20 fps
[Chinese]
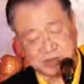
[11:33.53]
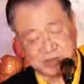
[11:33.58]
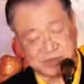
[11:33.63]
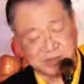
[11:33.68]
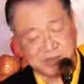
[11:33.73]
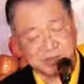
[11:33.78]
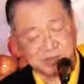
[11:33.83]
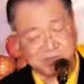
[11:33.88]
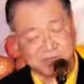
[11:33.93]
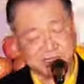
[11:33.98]

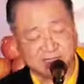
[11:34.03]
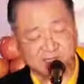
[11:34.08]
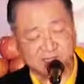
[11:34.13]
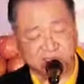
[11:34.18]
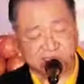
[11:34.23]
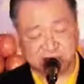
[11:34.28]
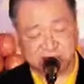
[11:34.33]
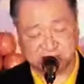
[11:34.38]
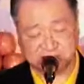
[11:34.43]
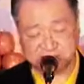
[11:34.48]
女的有
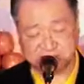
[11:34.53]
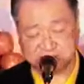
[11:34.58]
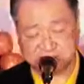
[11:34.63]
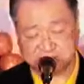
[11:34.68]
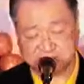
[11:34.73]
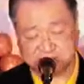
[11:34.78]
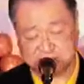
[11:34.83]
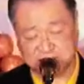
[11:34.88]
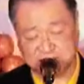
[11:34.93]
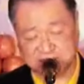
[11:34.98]
灵性了，
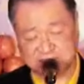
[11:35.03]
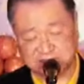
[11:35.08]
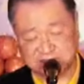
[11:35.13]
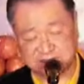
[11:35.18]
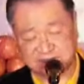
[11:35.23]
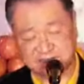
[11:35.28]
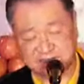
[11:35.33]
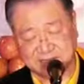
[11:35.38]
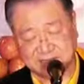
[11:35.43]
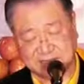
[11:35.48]
在他
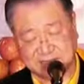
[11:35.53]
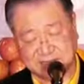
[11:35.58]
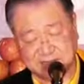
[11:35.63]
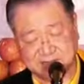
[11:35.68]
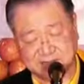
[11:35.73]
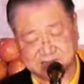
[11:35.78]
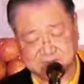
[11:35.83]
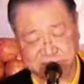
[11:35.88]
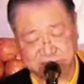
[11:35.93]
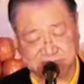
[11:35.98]
身上
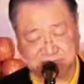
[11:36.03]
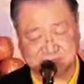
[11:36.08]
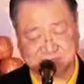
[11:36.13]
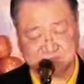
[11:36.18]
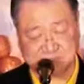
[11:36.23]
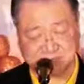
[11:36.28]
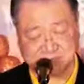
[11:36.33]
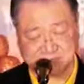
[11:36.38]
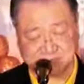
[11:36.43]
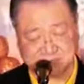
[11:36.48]
了。那，
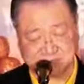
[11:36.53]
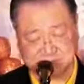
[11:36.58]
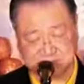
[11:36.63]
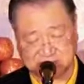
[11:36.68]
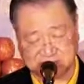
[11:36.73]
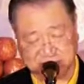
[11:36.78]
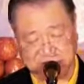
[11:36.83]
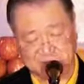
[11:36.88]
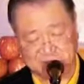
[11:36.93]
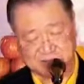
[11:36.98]

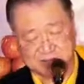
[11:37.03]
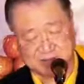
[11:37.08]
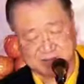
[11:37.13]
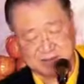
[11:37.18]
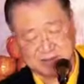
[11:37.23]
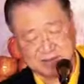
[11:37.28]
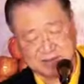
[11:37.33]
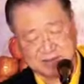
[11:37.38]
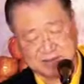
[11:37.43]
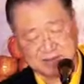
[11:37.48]
这个
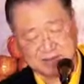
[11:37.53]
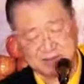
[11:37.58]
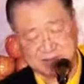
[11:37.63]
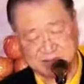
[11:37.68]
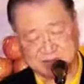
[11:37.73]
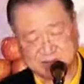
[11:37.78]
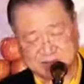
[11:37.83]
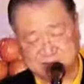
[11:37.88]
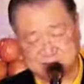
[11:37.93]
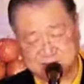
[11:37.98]
就不是
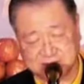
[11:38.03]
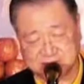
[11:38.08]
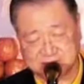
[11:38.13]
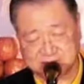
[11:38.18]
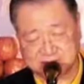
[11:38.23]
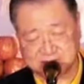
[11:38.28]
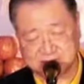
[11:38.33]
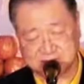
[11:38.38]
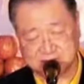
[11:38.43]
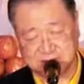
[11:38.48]
小菜
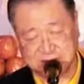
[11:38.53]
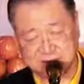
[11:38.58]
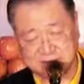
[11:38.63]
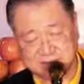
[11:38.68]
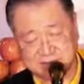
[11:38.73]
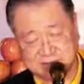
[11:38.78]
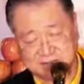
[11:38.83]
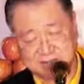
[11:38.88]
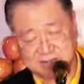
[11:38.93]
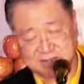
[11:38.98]
一碟了。